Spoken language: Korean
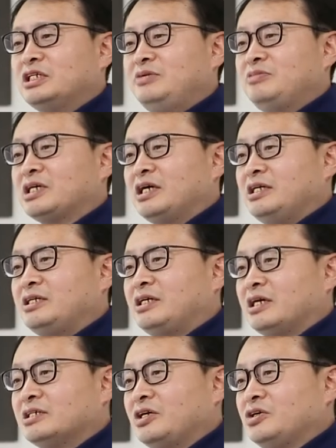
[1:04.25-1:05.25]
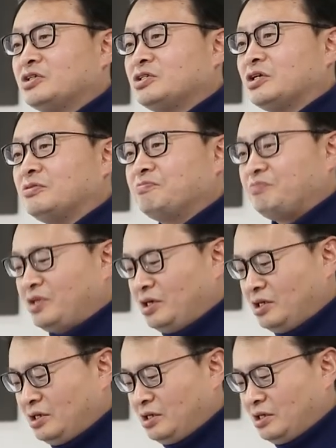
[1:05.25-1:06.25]
의미가 있게 생겼죠.
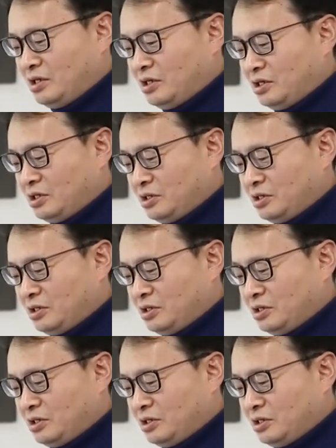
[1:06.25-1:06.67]
어,